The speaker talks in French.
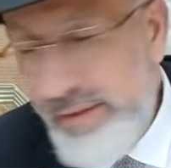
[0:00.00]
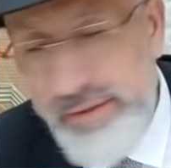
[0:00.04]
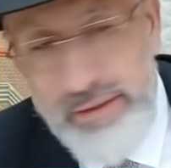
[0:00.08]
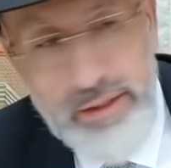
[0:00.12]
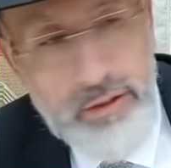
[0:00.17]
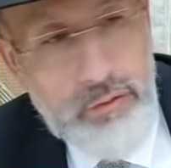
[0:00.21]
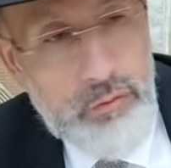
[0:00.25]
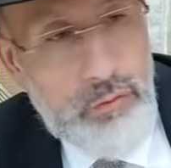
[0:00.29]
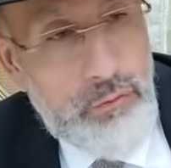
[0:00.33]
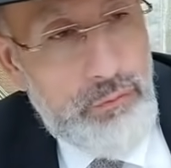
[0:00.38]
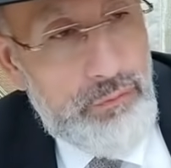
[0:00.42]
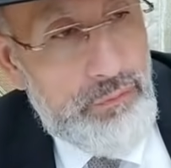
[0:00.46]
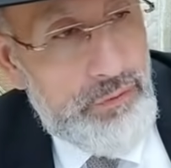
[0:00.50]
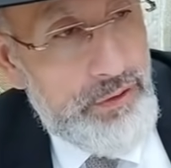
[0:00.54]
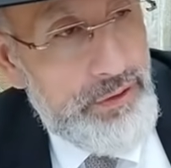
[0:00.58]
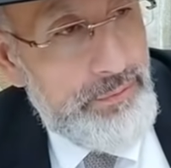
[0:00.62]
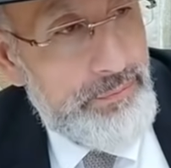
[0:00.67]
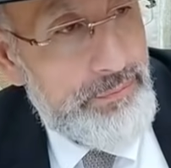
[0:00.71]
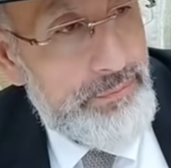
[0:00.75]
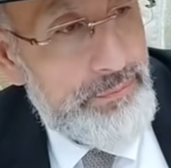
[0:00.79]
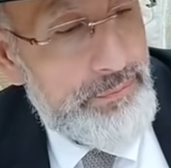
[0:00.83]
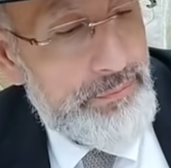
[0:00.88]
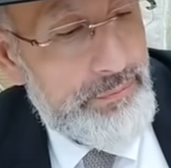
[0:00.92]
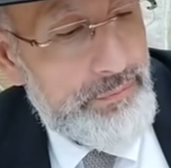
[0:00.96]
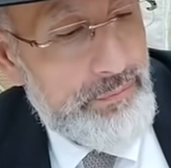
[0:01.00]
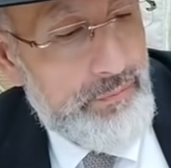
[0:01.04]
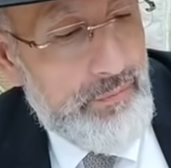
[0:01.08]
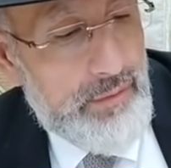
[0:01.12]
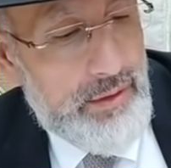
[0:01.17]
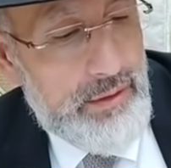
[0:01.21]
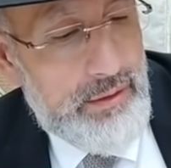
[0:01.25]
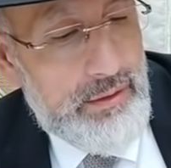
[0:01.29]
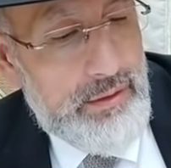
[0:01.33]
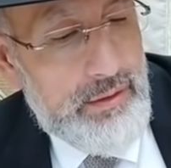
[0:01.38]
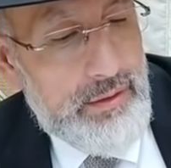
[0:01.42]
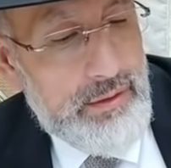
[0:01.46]
d'un conflit
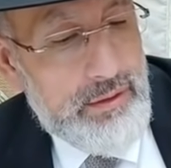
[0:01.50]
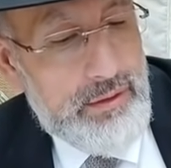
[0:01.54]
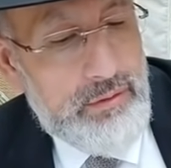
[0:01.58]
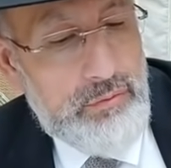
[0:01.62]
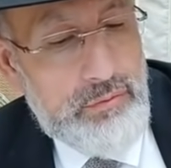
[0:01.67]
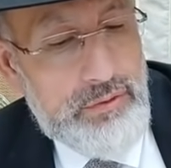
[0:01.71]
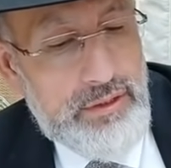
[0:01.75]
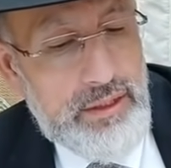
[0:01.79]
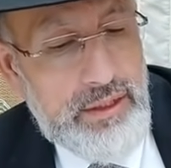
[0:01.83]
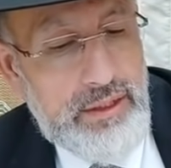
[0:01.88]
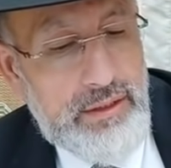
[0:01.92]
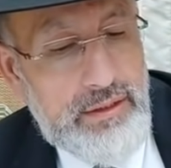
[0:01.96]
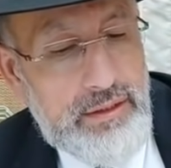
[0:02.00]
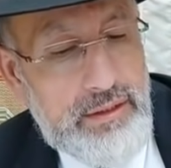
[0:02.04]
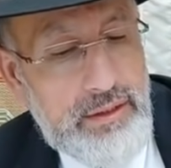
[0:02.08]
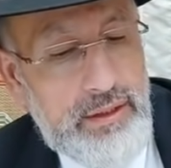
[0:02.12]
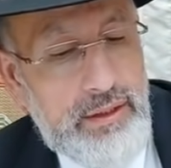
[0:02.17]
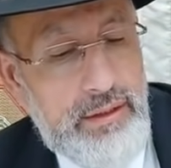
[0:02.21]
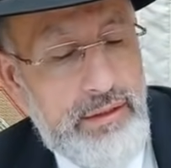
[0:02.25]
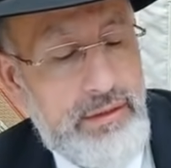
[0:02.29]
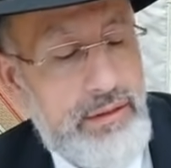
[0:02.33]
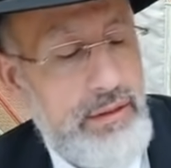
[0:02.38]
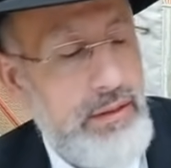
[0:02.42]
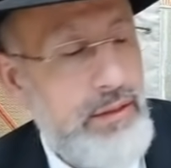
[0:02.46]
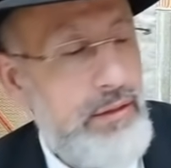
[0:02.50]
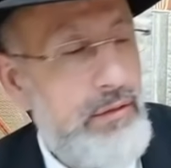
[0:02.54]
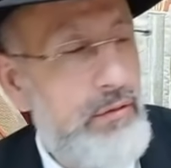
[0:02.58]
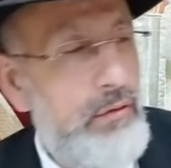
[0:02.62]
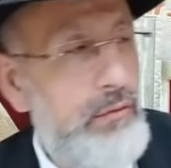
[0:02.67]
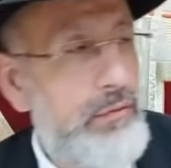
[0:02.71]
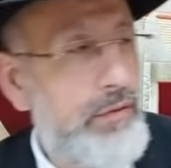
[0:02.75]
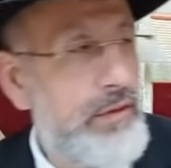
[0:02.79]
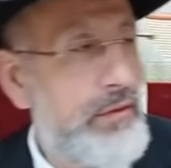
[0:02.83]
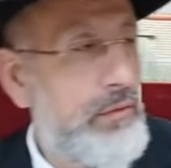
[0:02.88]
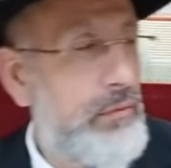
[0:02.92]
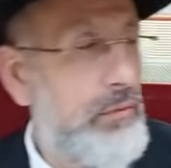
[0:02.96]
qui nous a été dit
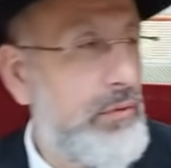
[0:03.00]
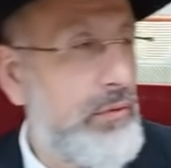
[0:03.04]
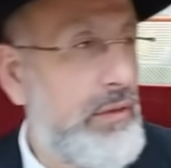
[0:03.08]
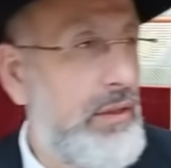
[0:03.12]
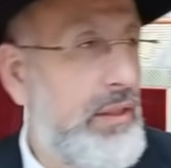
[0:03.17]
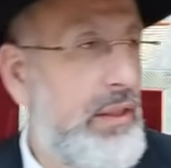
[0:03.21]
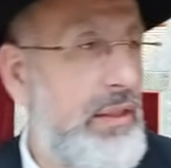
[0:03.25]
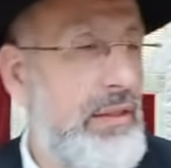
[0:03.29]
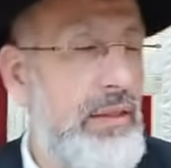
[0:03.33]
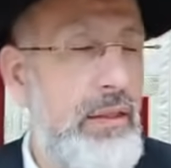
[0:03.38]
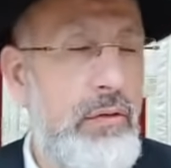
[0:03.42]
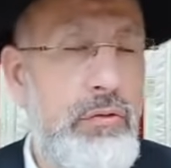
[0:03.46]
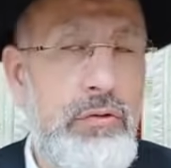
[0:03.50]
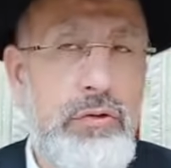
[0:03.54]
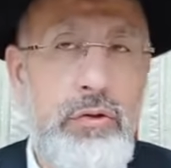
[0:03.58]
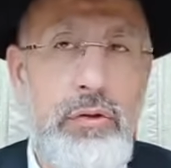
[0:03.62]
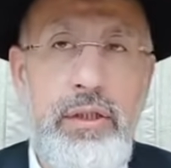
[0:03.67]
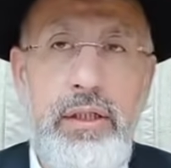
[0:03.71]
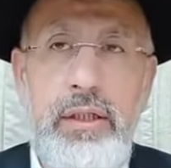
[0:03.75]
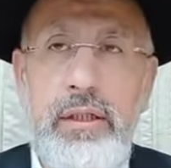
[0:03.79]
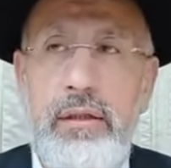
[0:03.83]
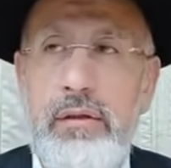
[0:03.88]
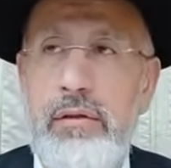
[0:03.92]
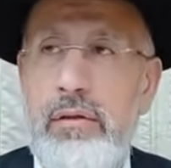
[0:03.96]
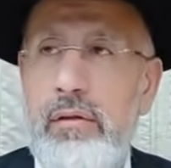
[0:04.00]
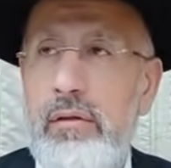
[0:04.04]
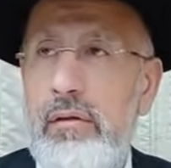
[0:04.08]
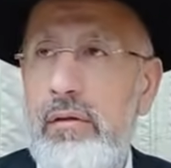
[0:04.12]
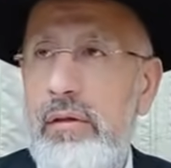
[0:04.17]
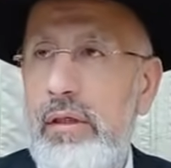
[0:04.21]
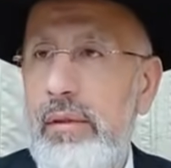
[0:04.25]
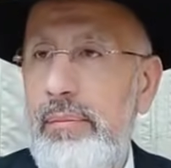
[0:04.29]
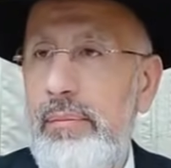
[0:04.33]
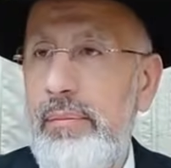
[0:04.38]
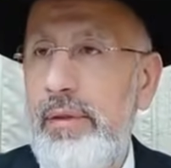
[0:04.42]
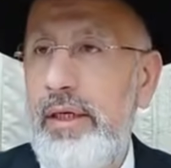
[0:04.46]
de façon très allusionnée dans
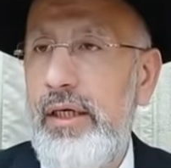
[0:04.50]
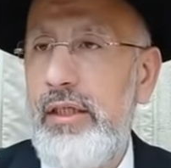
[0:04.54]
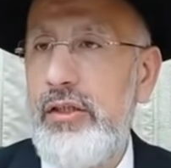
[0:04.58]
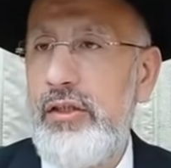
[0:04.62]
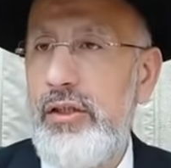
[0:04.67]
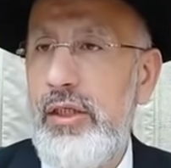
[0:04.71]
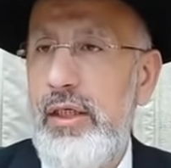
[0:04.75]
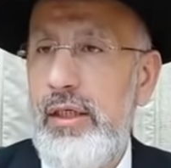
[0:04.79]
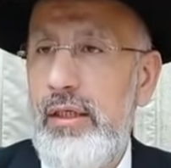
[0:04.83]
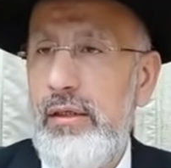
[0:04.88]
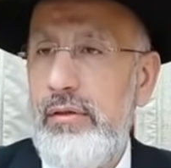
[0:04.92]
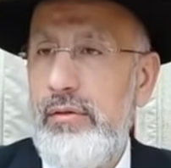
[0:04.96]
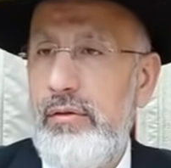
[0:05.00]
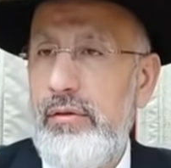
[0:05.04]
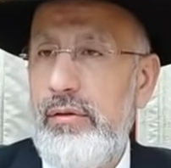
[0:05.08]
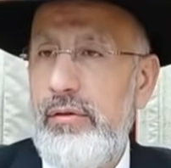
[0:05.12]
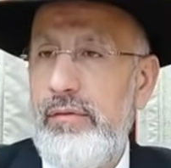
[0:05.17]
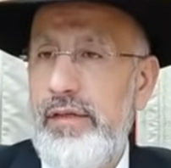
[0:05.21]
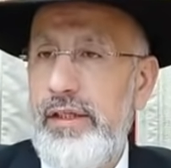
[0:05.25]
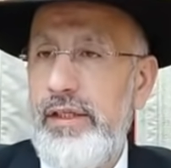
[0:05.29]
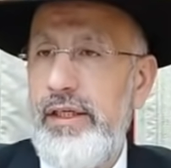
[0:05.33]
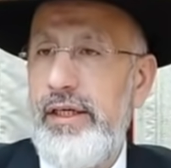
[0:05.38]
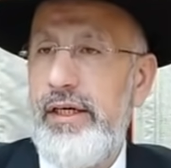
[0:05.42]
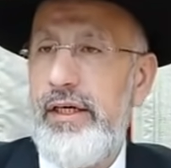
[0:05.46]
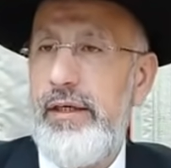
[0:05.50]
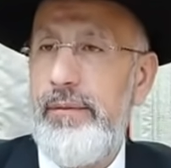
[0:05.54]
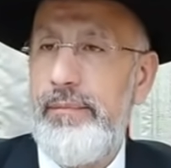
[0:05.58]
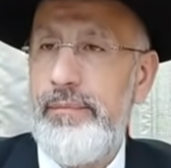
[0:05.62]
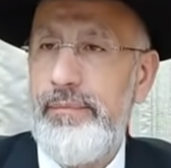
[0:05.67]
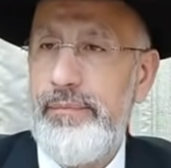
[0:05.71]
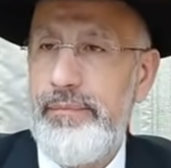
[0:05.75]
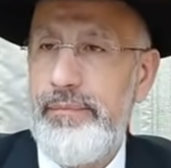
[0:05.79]
la paracha de Vayera.